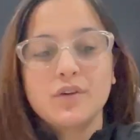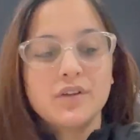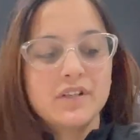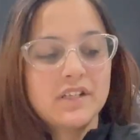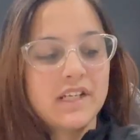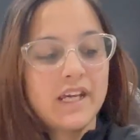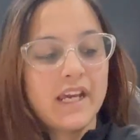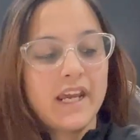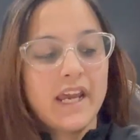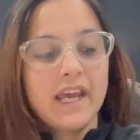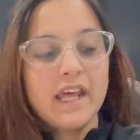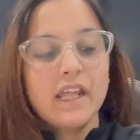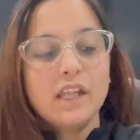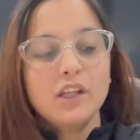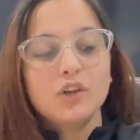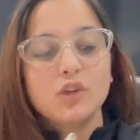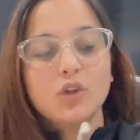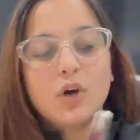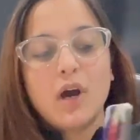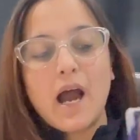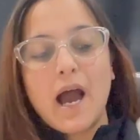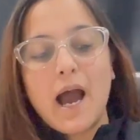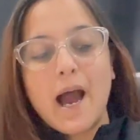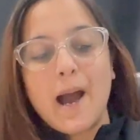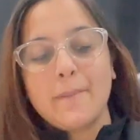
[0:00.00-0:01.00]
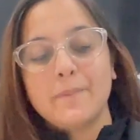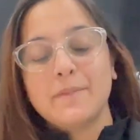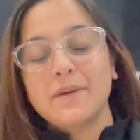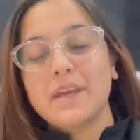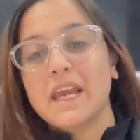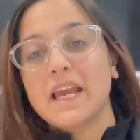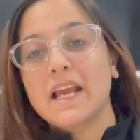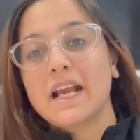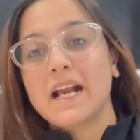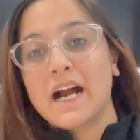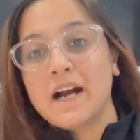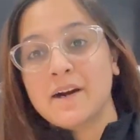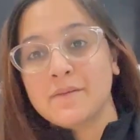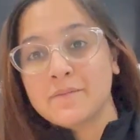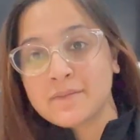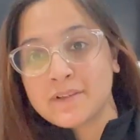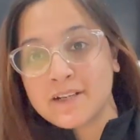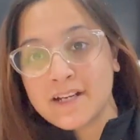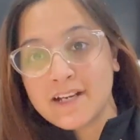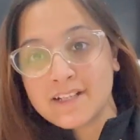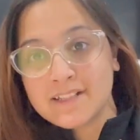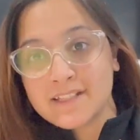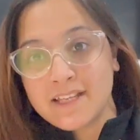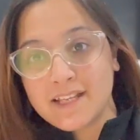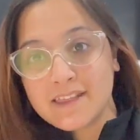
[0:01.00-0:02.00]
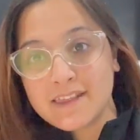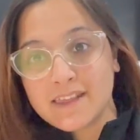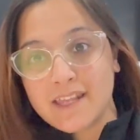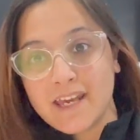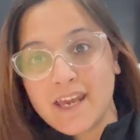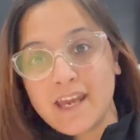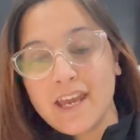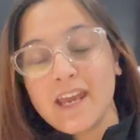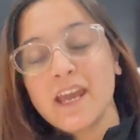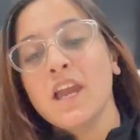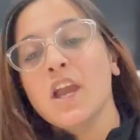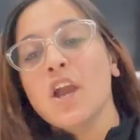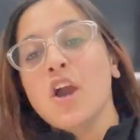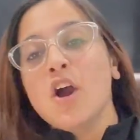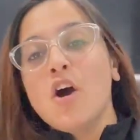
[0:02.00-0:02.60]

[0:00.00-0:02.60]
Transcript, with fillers: ठीक है तो आप ये काम कर सकते हैं